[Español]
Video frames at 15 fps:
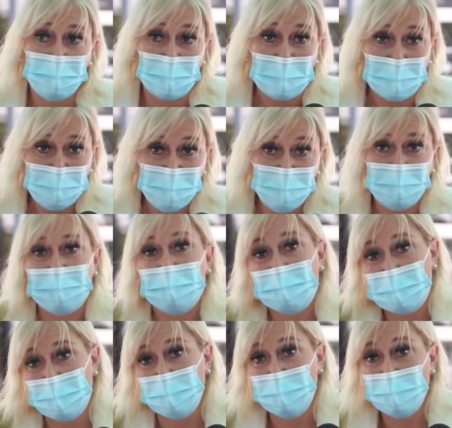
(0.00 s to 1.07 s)
más
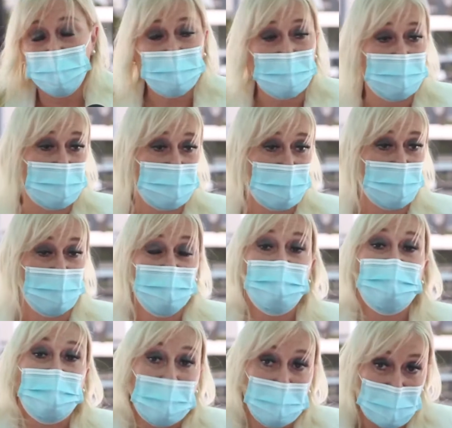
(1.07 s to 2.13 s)
para que no justamente,
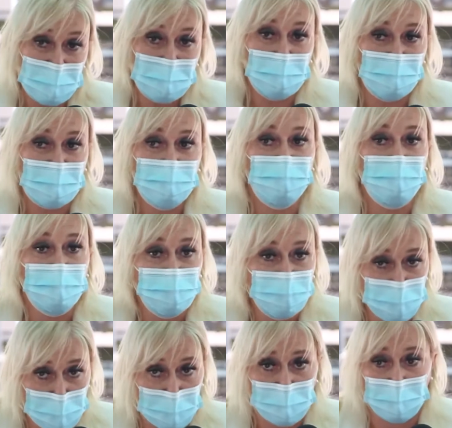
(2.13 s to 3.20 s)
y que además tiene una
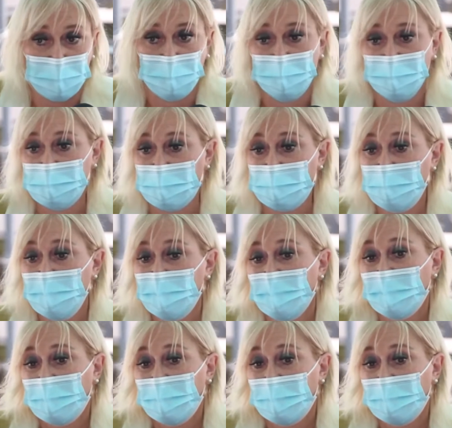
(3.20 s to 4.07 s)
solución ¿sí?